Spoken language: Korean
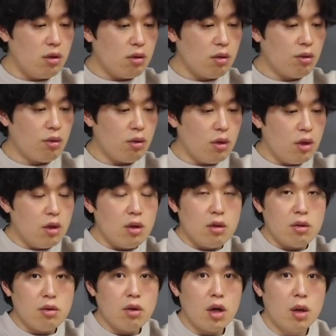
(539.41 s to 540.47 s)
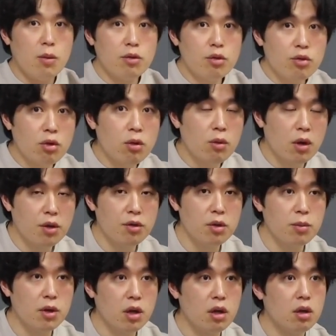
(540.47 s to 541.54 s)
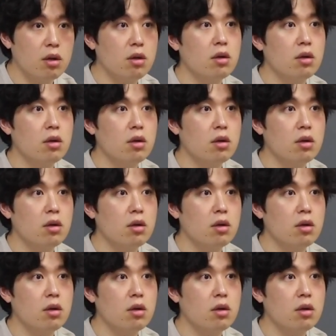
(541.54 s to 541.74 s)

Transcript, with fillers: 그래서 예, 아버지 저 왔습니다.